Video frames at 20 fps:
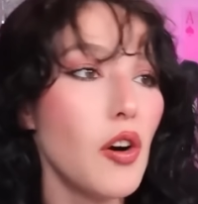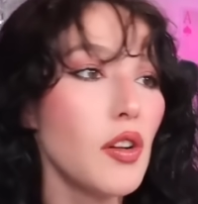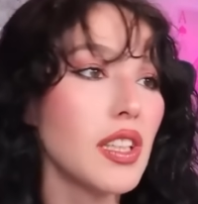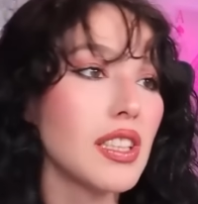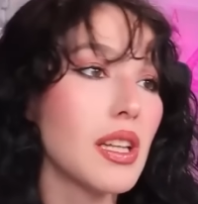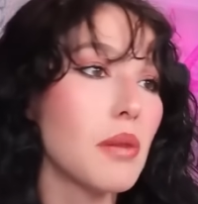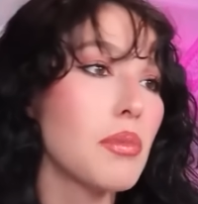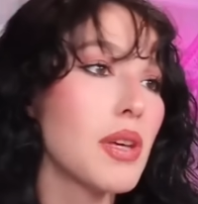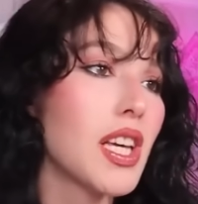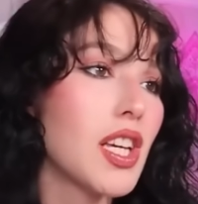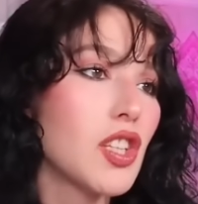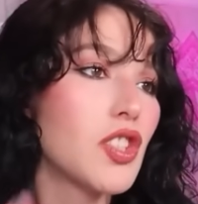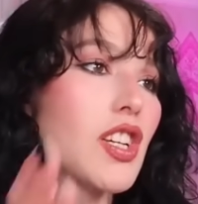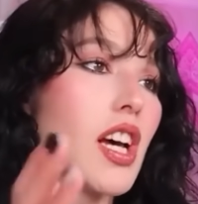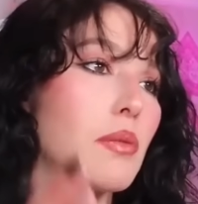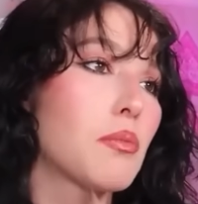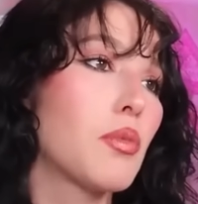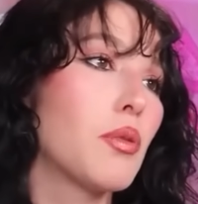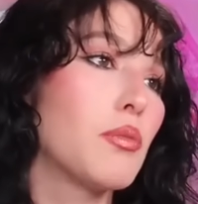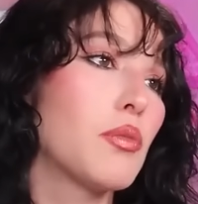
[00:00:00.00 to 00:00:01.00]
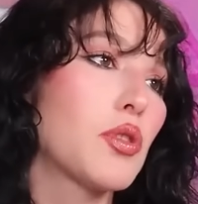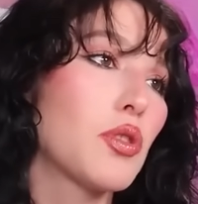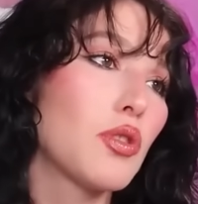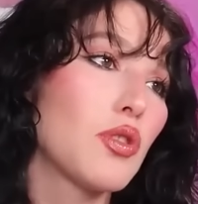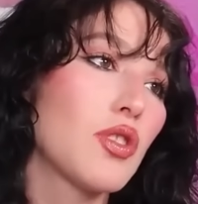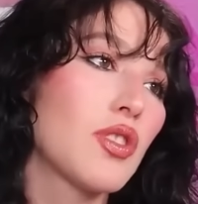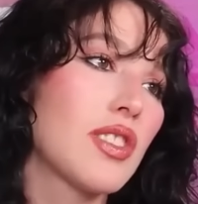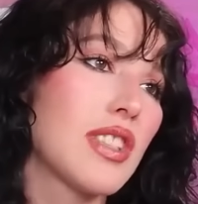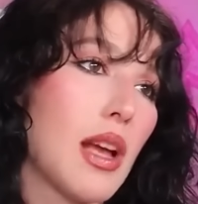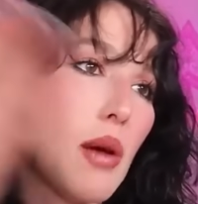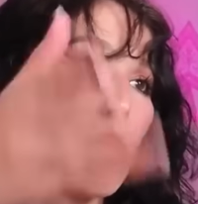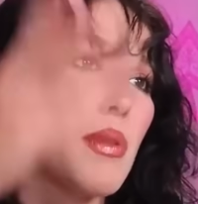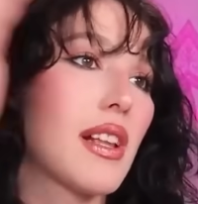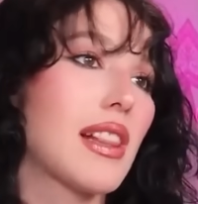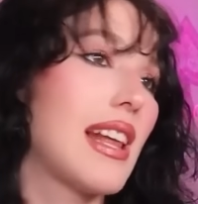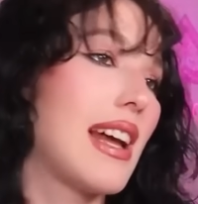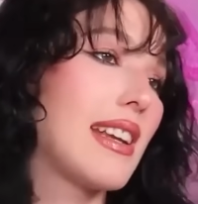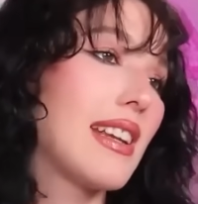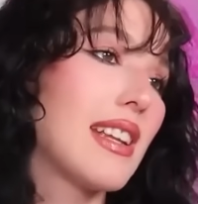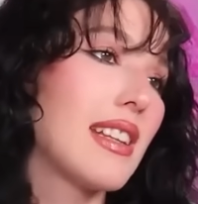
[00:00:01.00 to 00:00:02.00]
Ona da bir icat bulmuşsunuz.
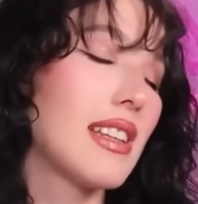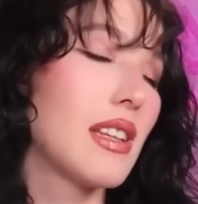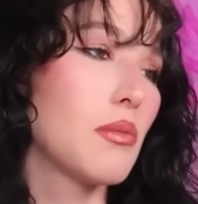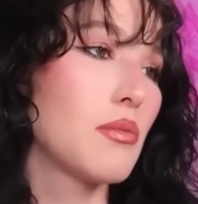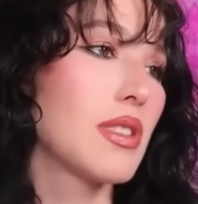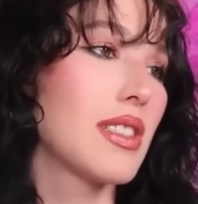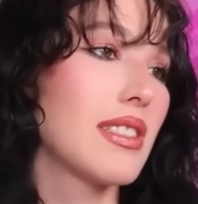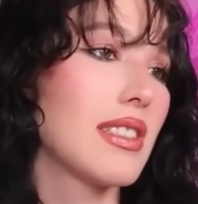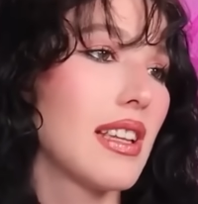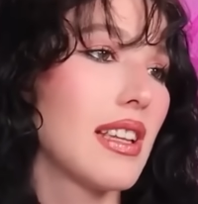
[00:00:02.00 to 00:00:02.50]
Tebrikler ne diyeyim